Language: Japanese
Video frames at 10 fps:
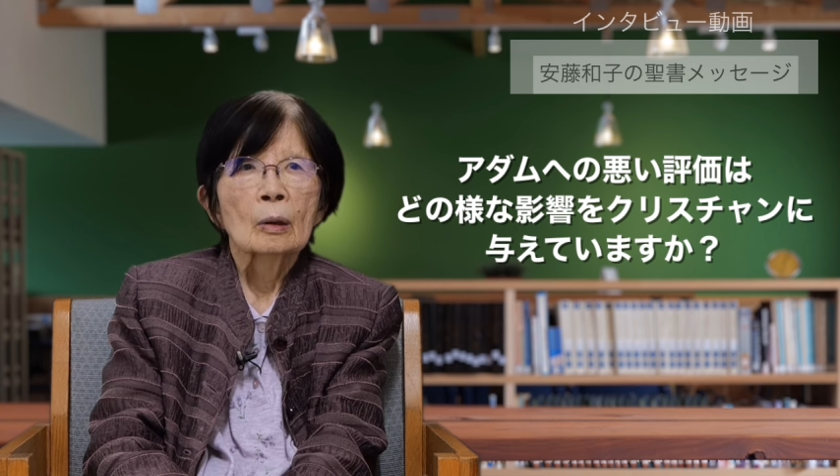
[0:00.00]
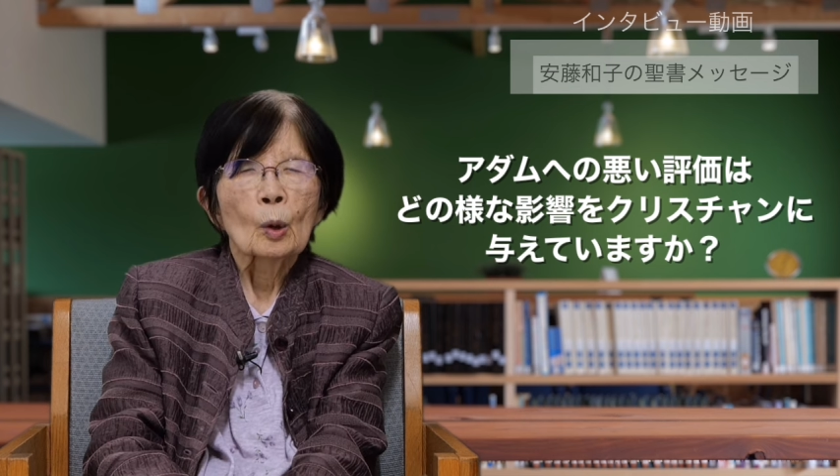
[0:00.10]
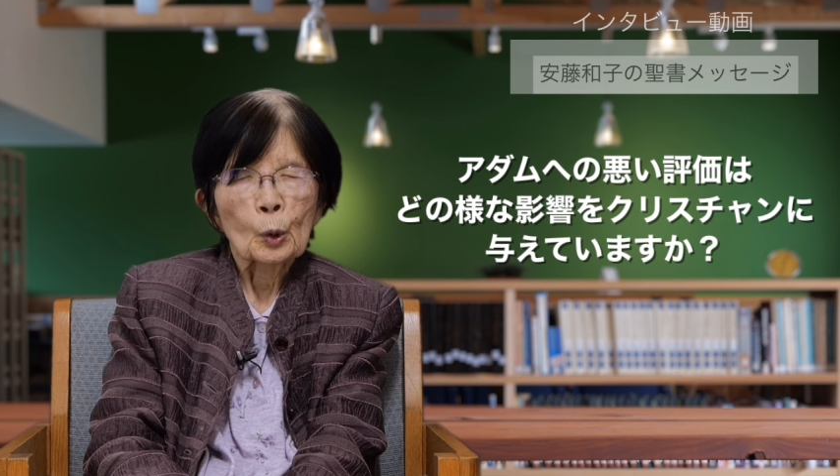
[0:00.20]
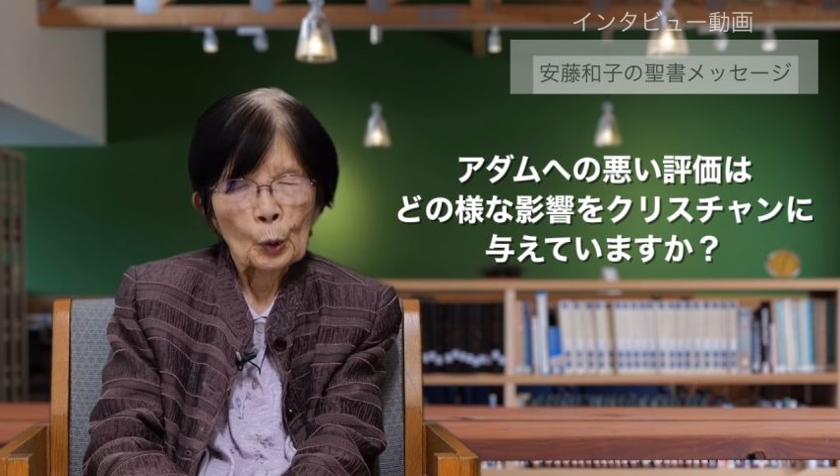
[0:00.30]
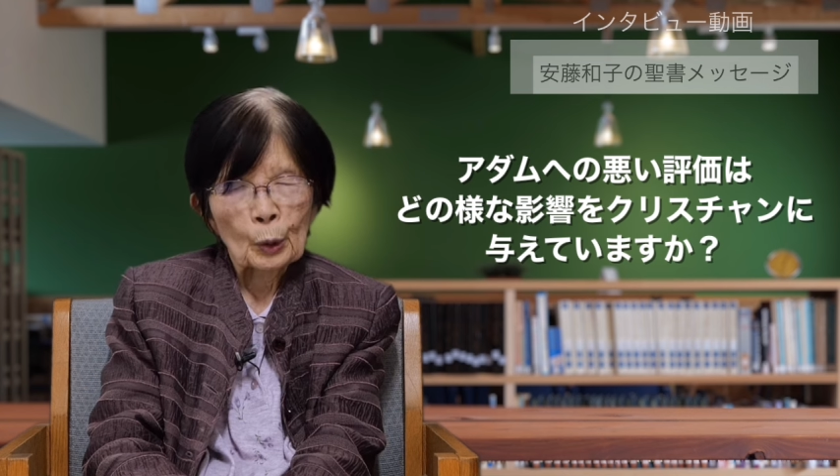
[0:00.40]

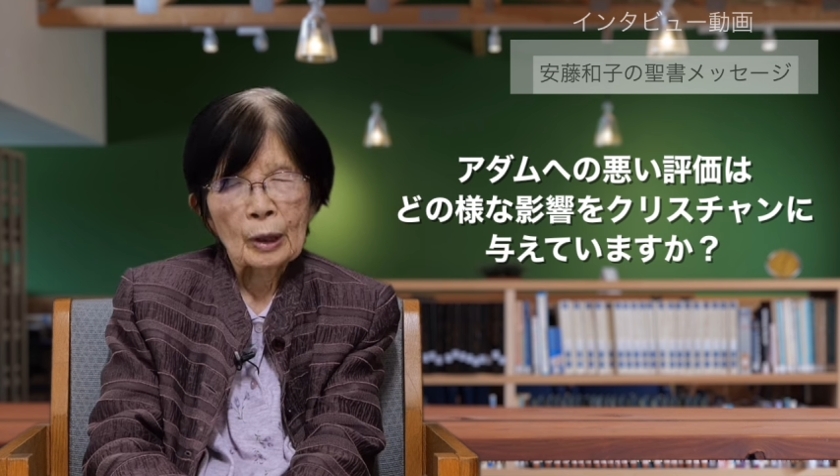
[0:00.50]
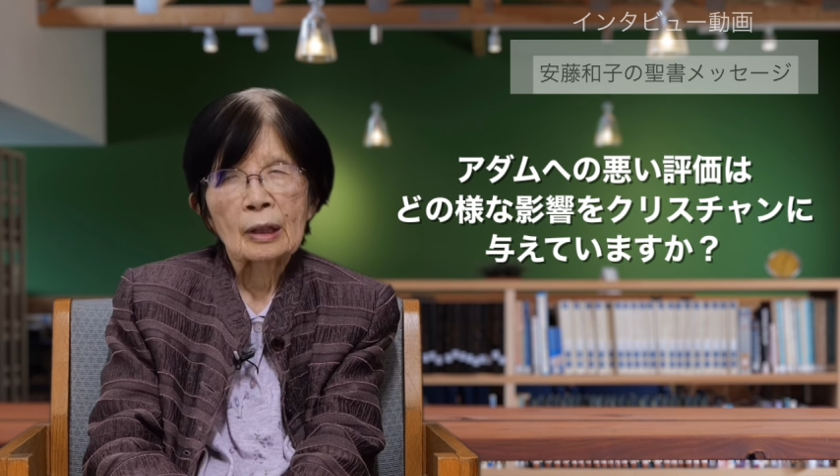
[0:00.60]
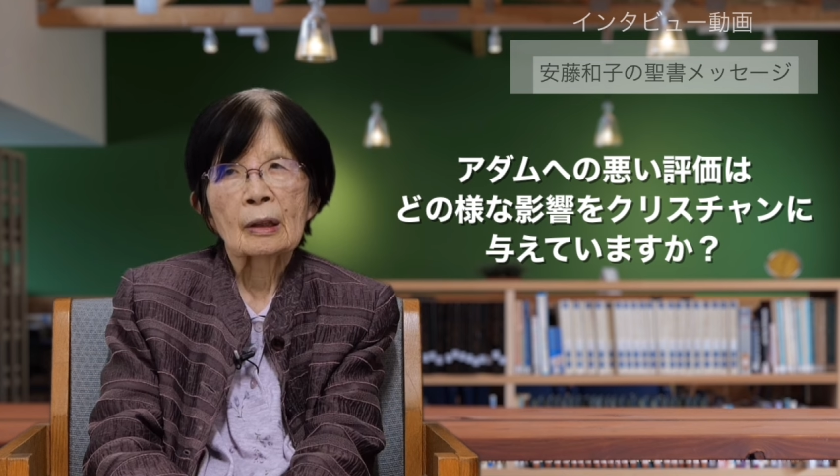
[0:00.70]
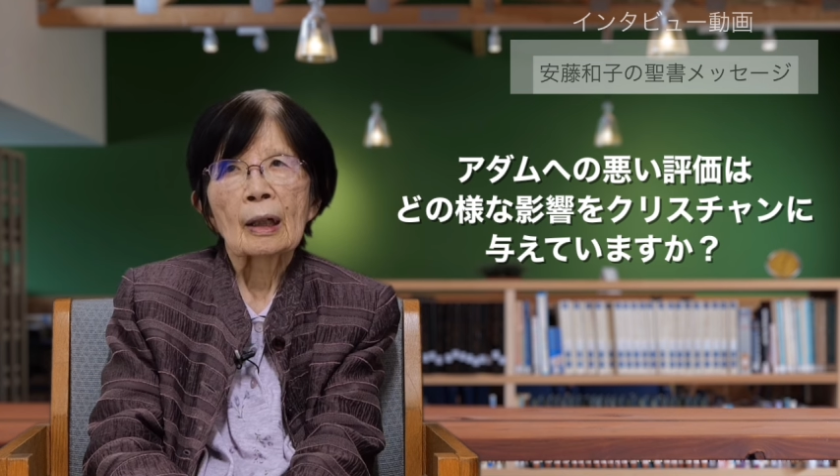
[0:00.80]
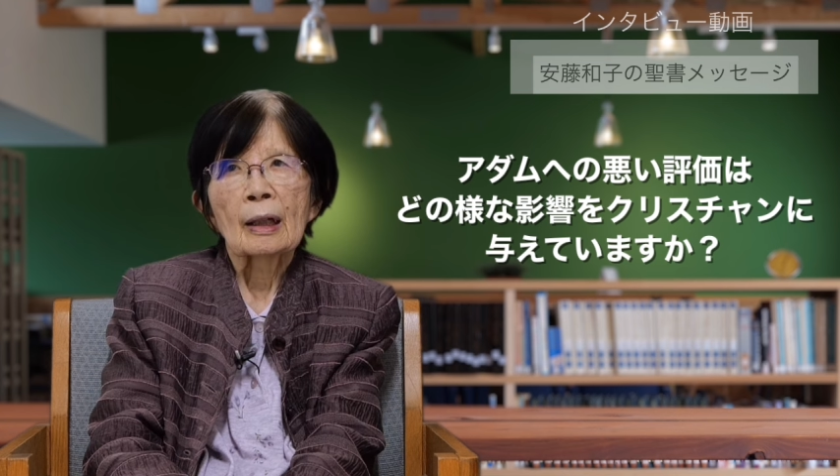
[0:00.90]
ことで
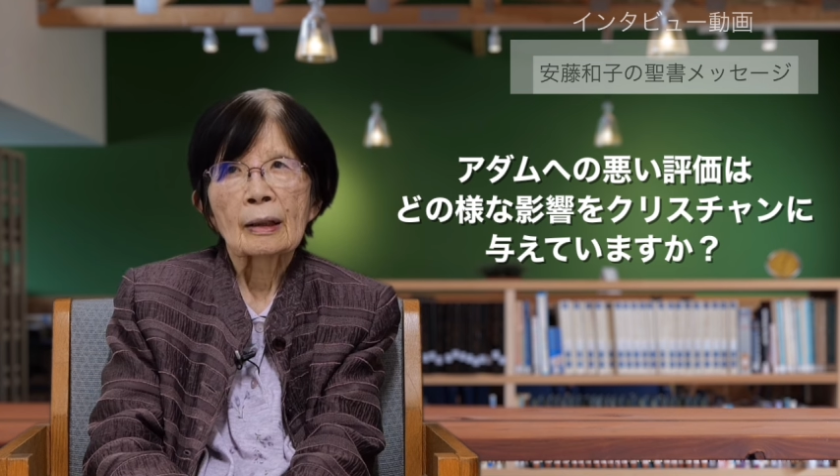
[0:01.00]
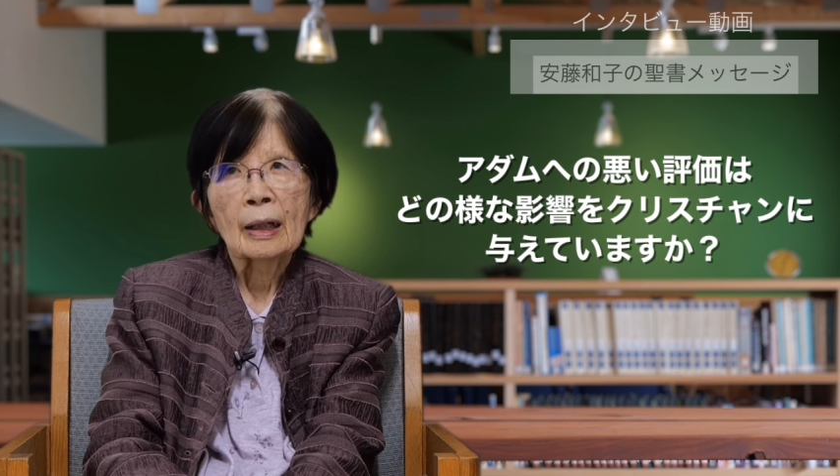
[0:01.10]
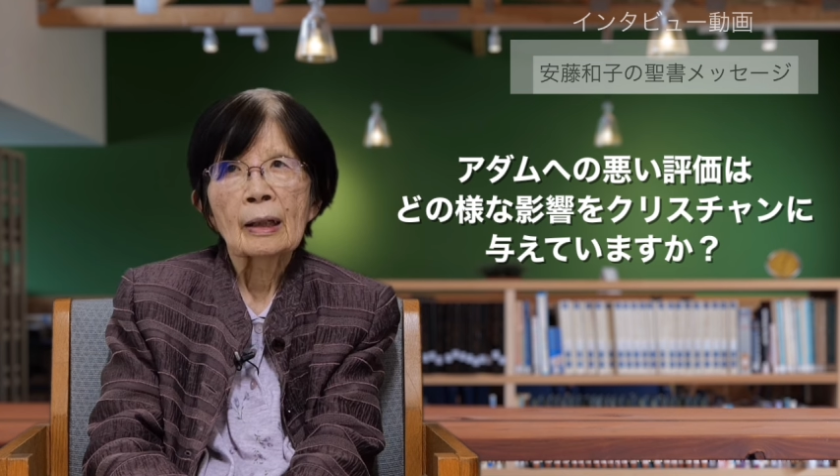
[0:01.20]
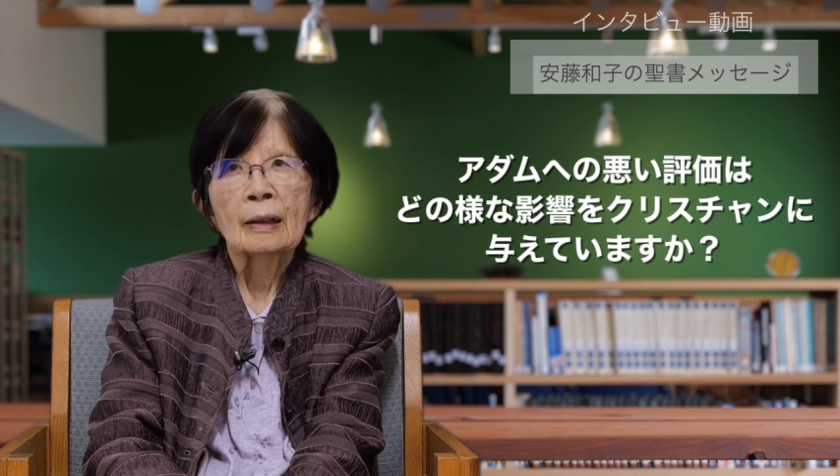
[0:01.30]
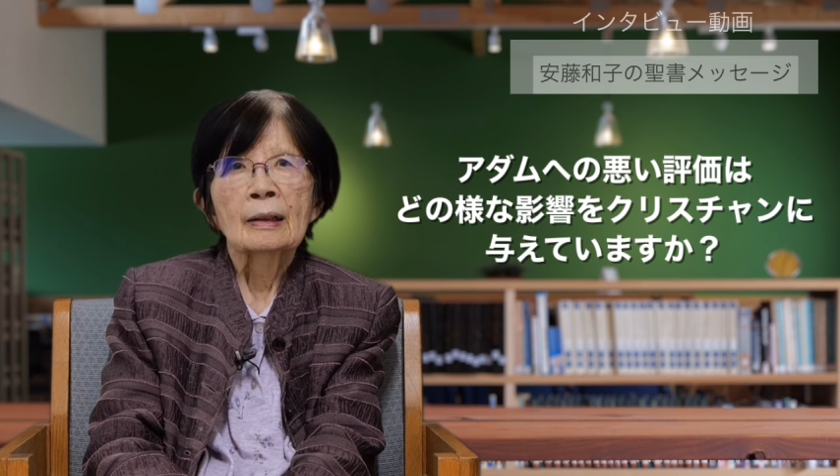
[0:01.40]
すから
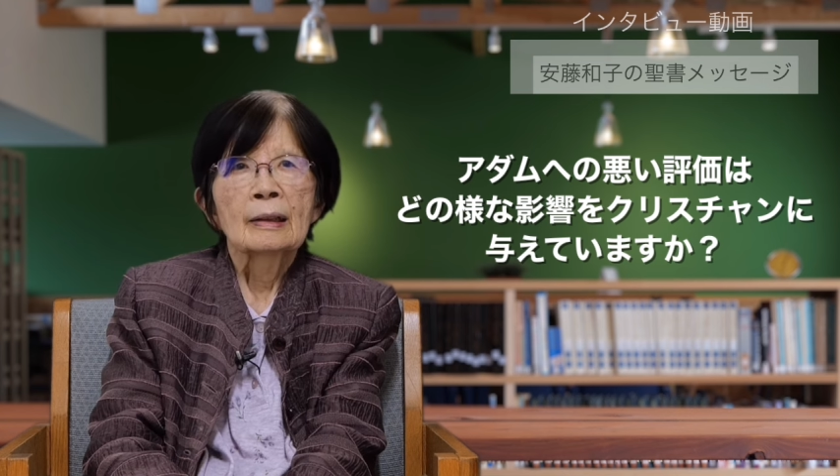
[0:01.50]
ね